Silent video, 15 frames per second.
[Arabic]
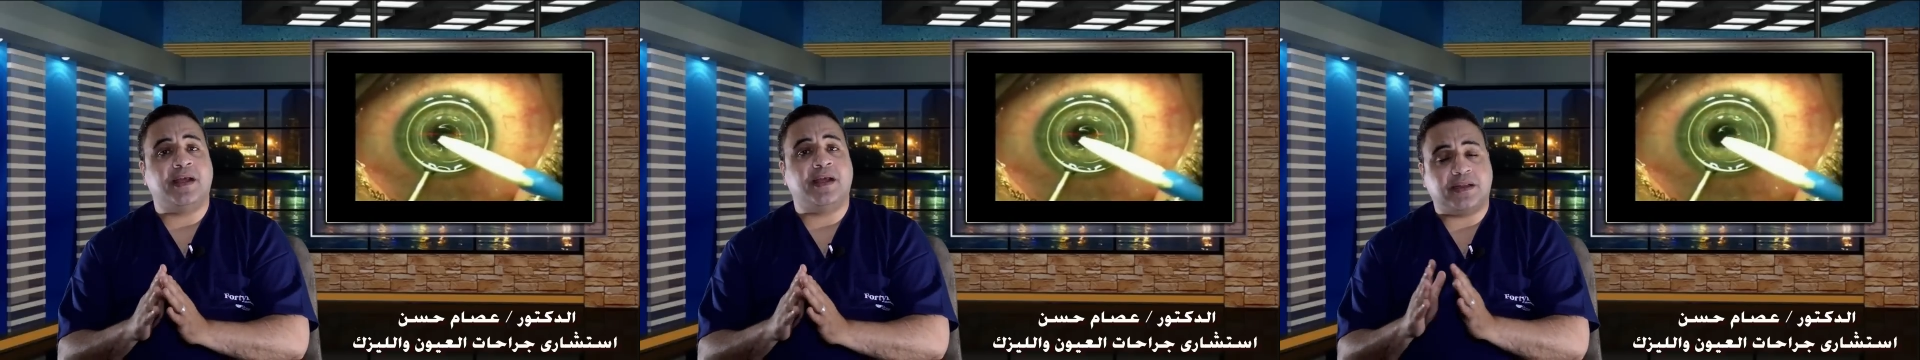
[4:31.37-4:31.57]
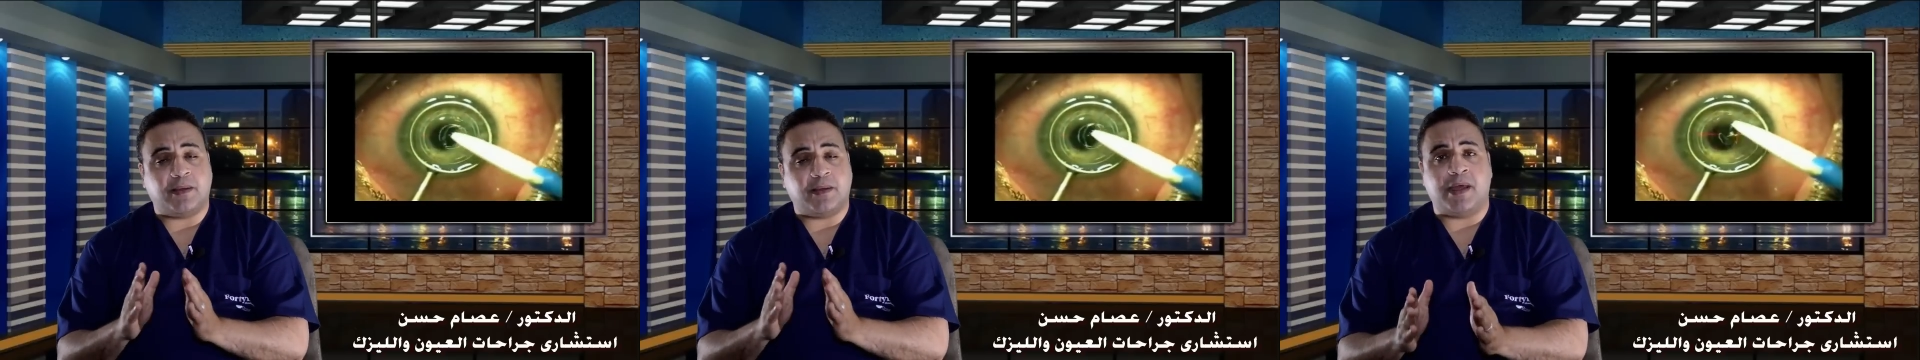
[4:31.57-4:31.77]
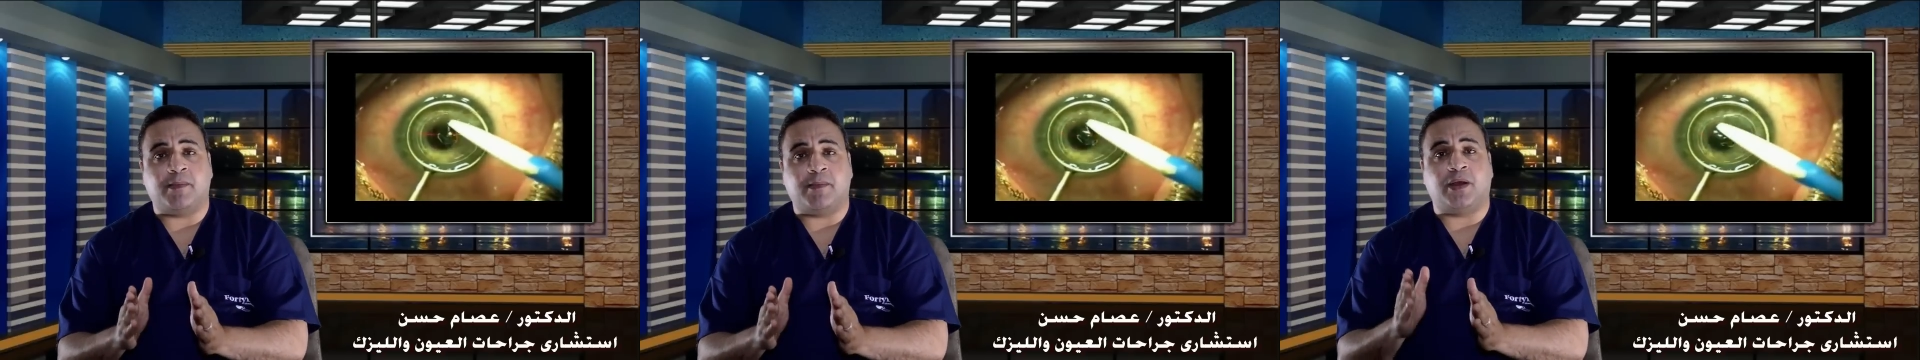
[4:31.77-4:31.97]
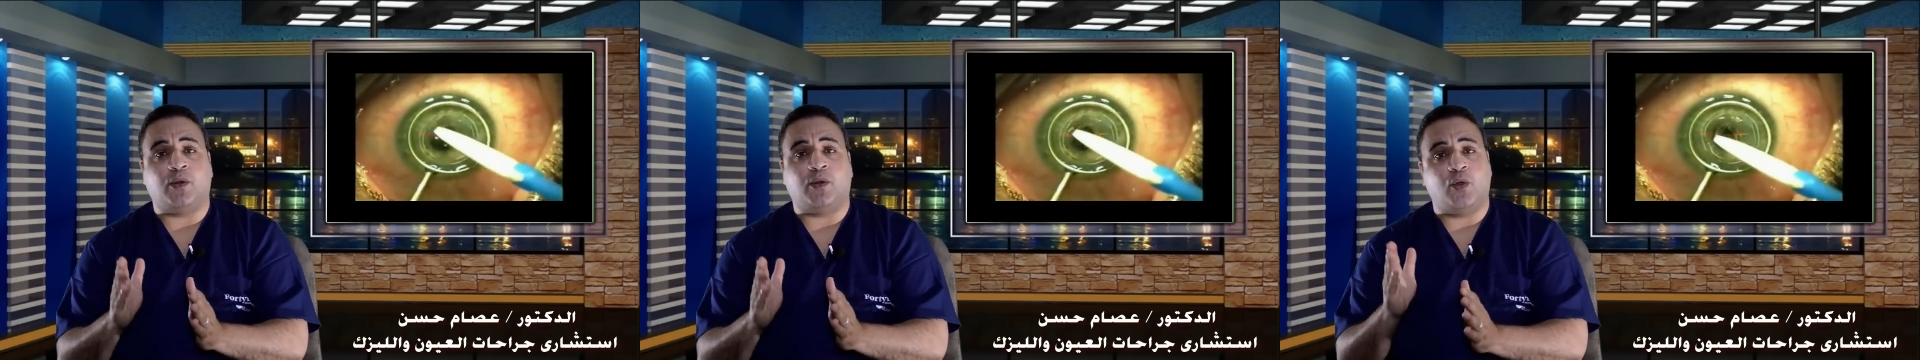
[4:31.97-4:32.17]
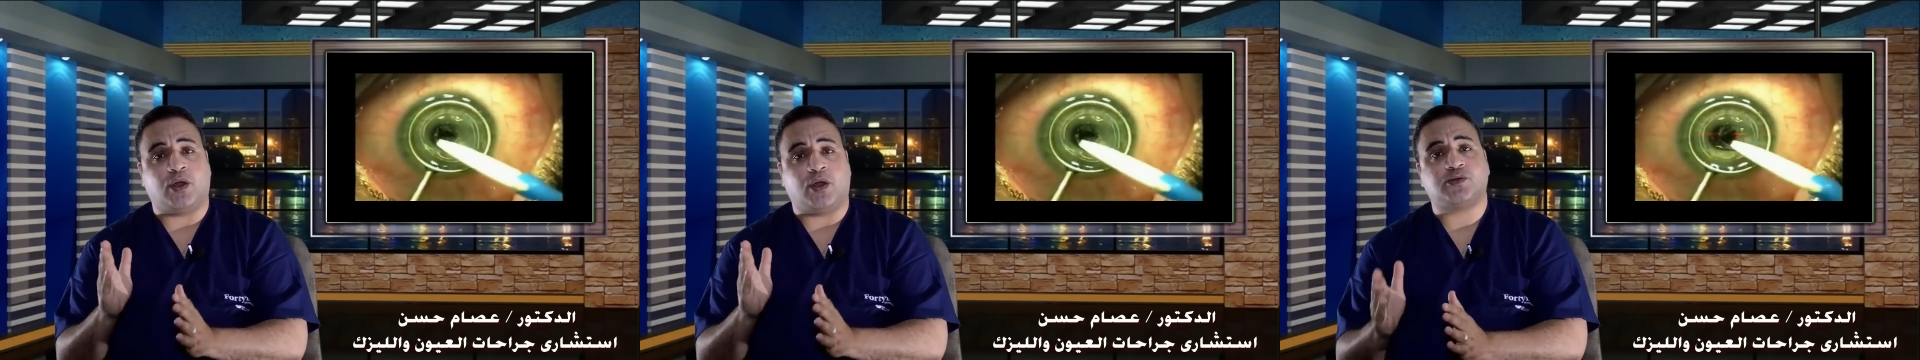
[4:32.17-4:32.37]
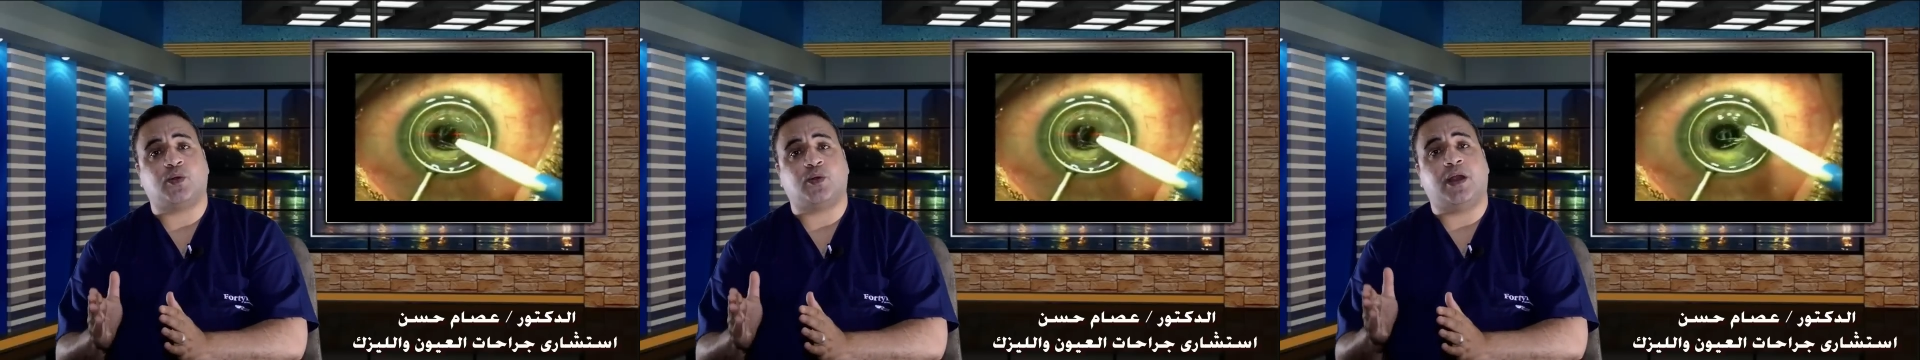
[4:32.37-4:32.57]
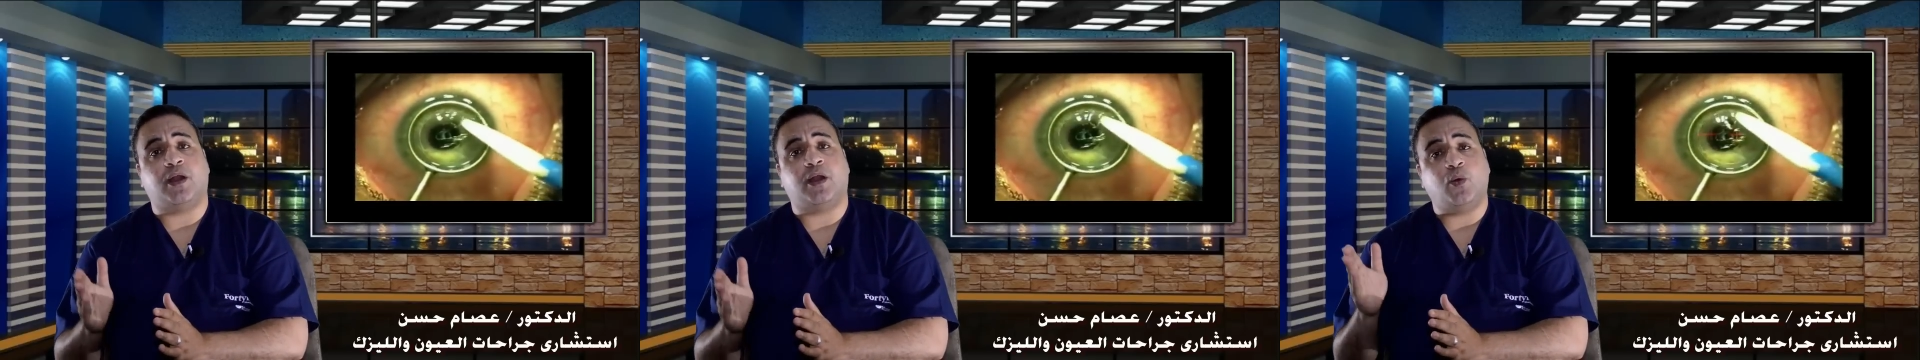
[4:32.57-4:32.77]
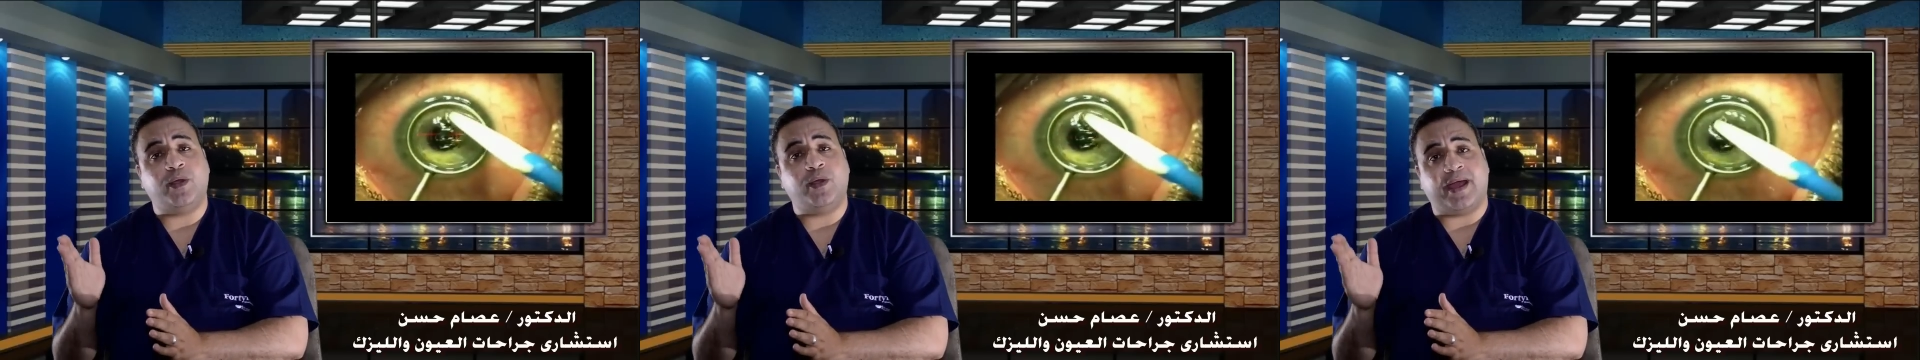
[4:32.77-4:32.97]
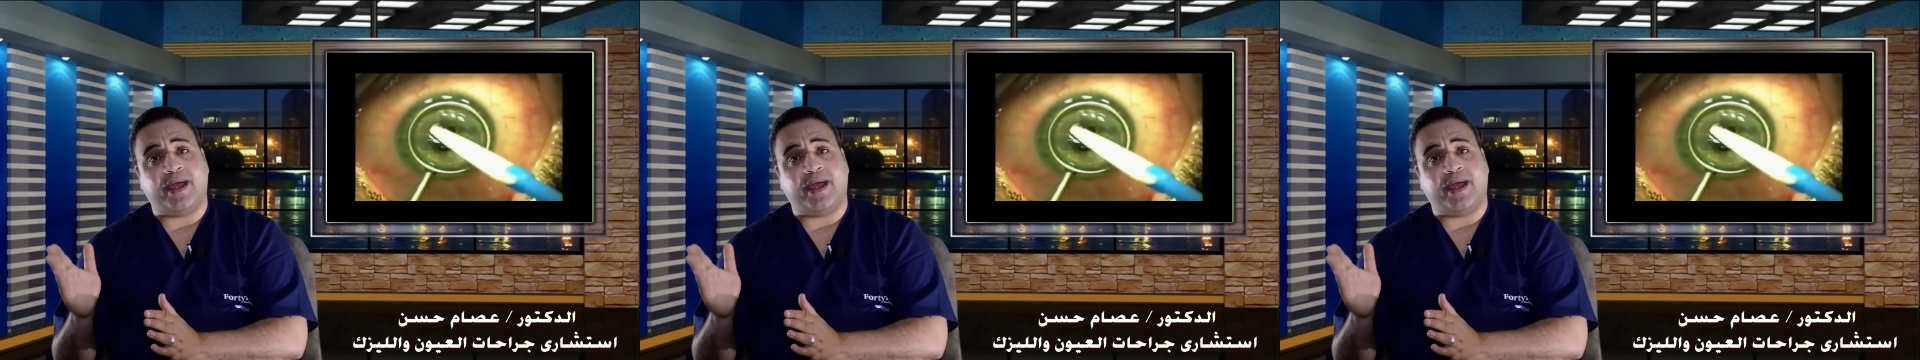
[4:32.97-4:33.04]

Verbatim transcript: تماما انه يحصل على رؤيه